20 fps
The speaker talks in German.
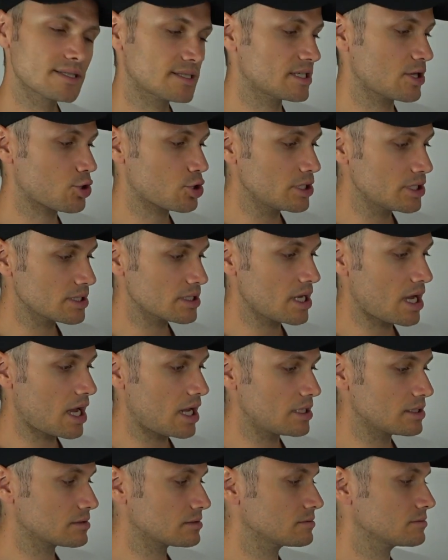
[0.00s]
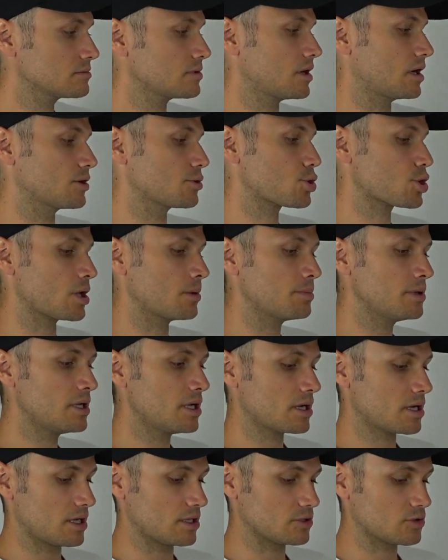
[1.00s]
ist sehr schlicht gehalten, ein
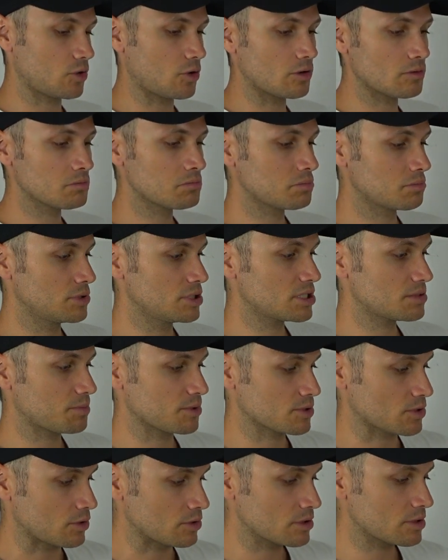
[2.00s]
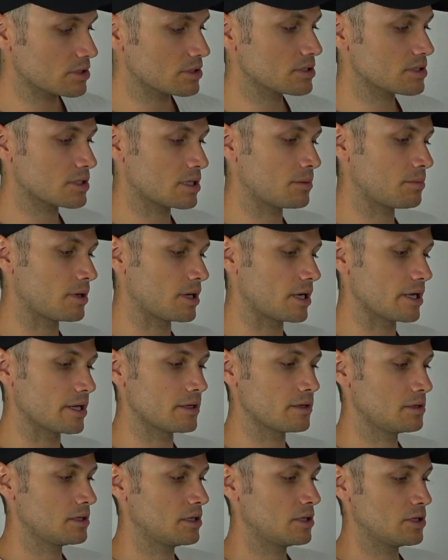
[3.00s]
stabiler Karton, nichts Besonderes dabei.